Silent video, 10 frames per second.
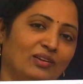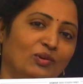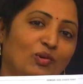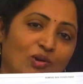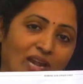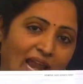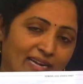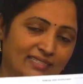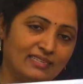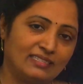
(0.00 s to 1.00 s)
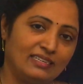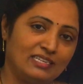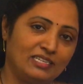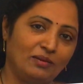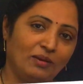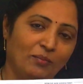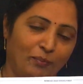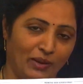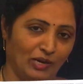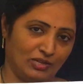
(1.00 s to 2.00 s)
గూగుల్ యాడ్సెన్స్ నుంచి
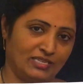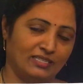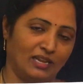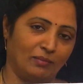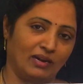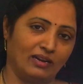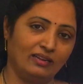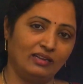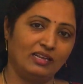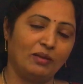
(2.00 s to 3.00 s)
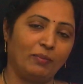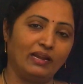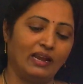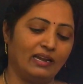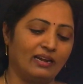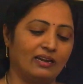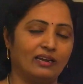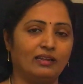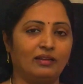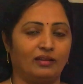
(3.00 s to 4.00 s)
పిన్ వచ్చిందనమాట ఈ పిన్
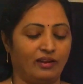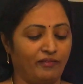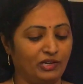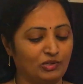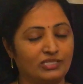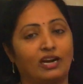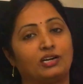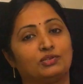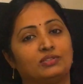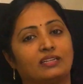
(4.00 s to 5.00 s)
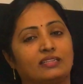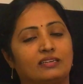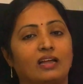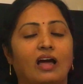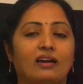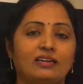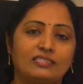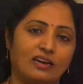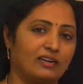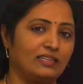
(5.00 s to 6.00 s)
ఏంటంటే రెవెన్యూ స్టార్ట్ అవుతుంది కదండి ఆల్రెడీ
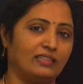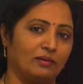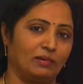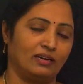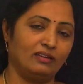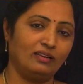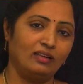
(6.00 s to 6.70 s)
స్టార్ట్ అయిందనమాట